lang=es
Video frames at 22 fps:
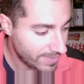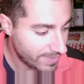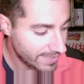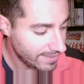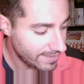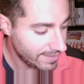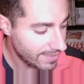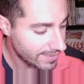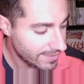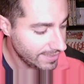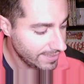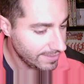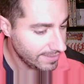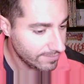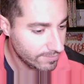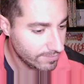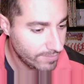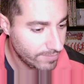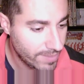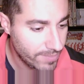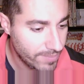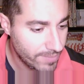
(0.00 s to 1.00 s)
a partir de aquí
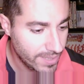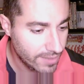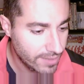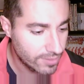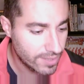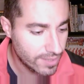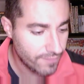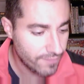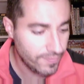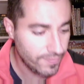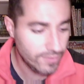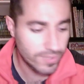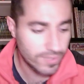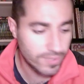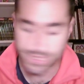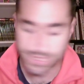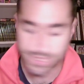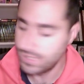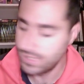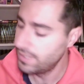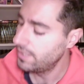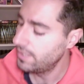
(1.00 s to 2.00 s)
me han venido las
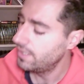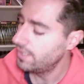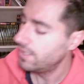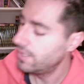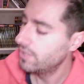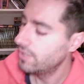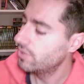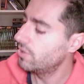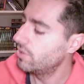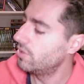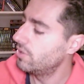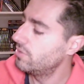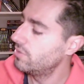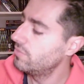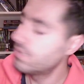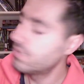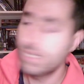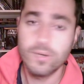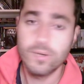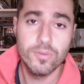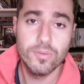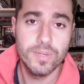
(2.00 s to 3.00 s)
figuras con
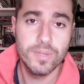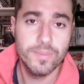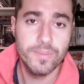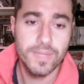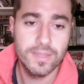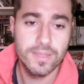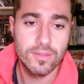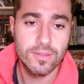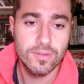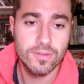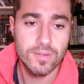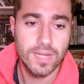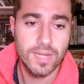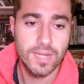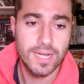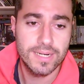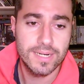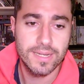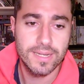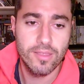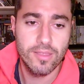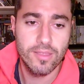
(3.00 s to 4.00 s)
un recubrimiento
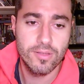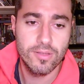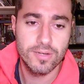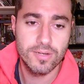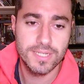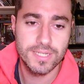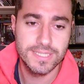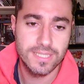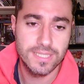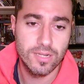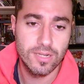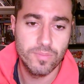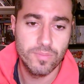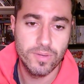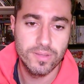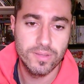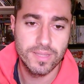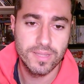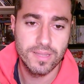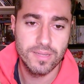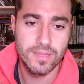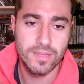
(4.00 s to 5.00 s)
alrededor, que este lo
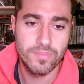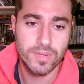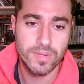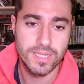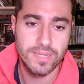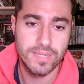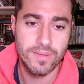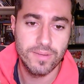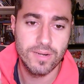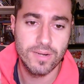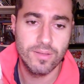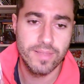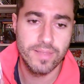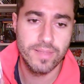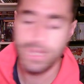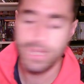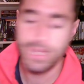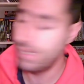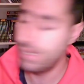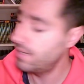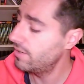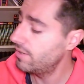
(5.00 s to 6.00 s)
puedo entender porque lleva lo
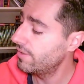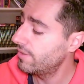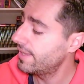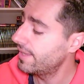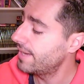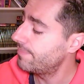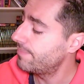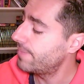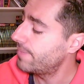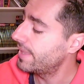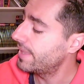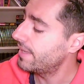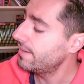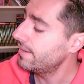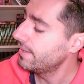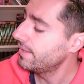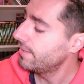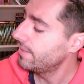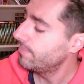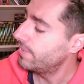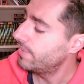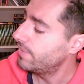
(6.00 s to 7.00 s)
de, lo de la espada,
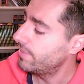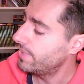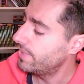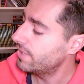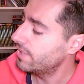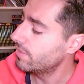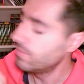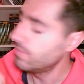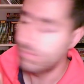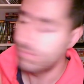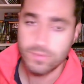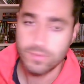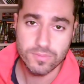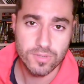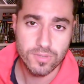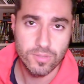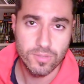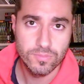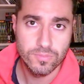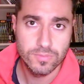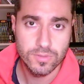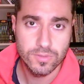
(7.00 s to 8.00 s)
pero viene como
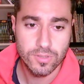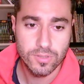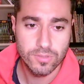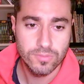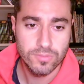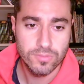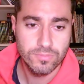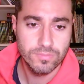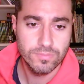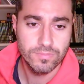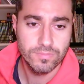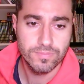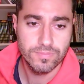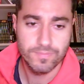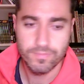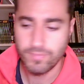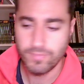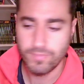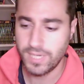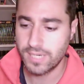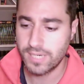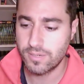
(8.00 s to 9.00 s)
con, un...
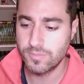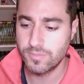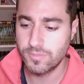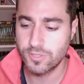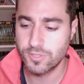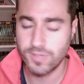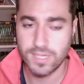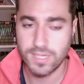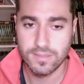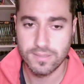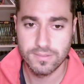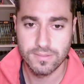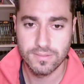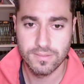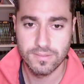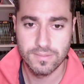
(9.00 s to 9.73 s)
Mirad cómo suena.